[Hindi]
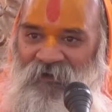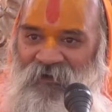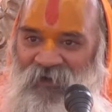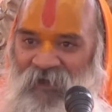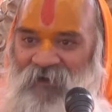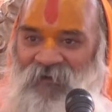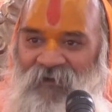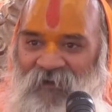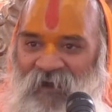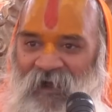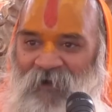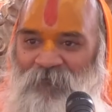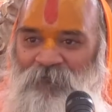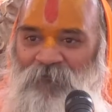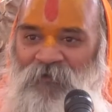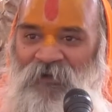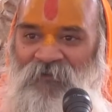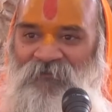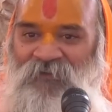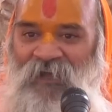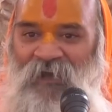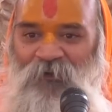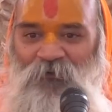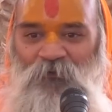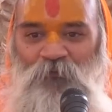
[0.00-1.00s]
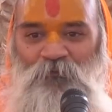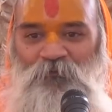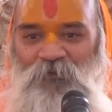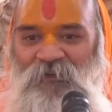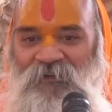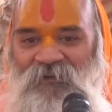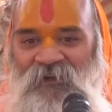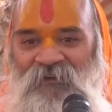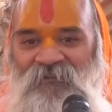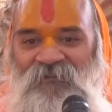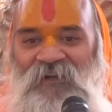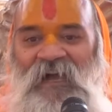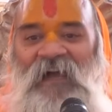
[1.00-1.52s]
घर राम कथा रूपी
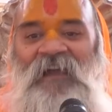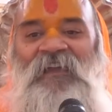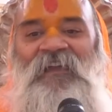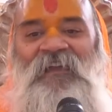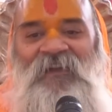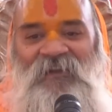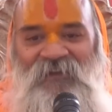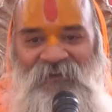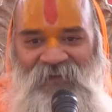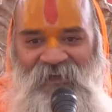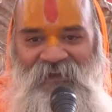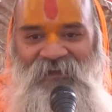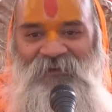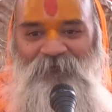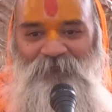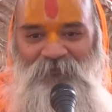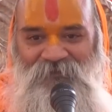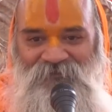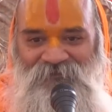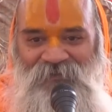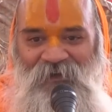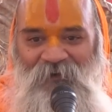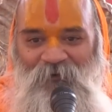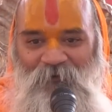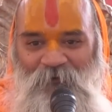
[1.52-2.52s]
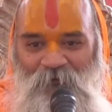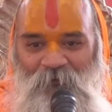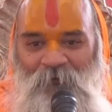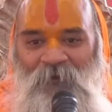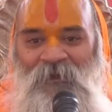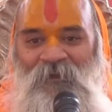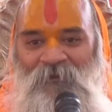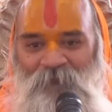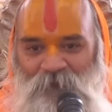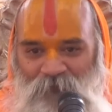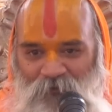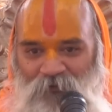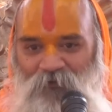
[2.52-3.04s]
गंगा के किनारे बसाओ
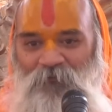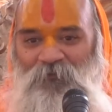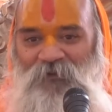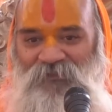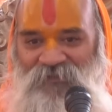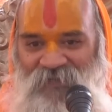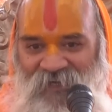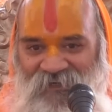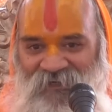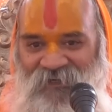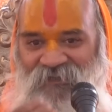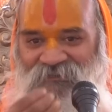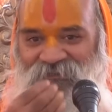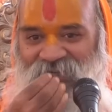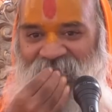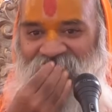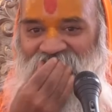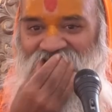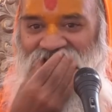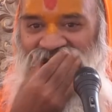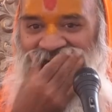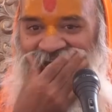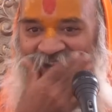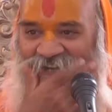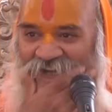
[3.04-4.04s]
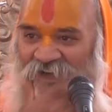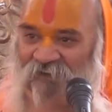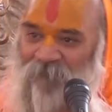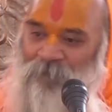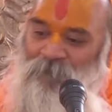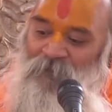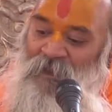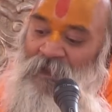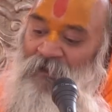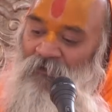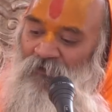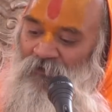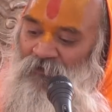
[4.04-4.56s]
बोलो बसाना चाहिए कि
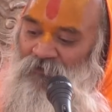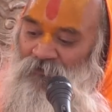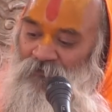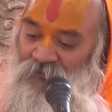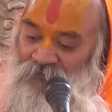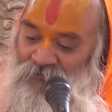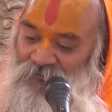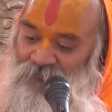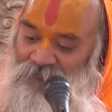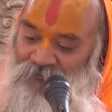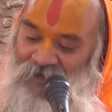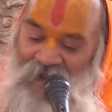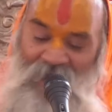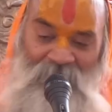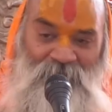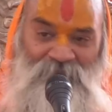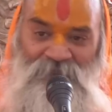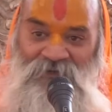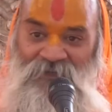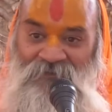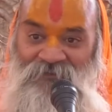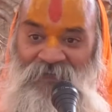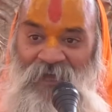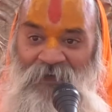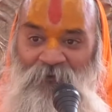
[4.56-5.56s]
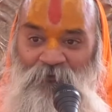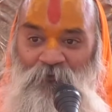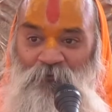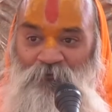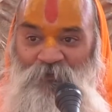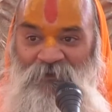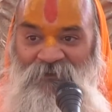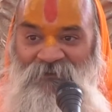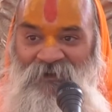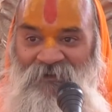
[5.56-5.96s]
नहीं और जब राम कथा रूपी